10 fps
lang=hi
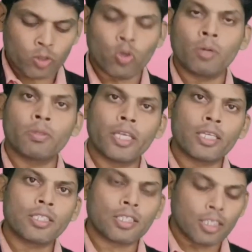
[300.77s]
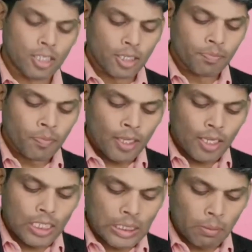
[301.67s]
इनको हम देख सकते हैं
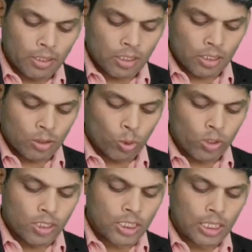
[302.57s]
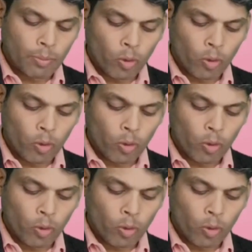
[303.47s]
इसके बाद दो रिस्क के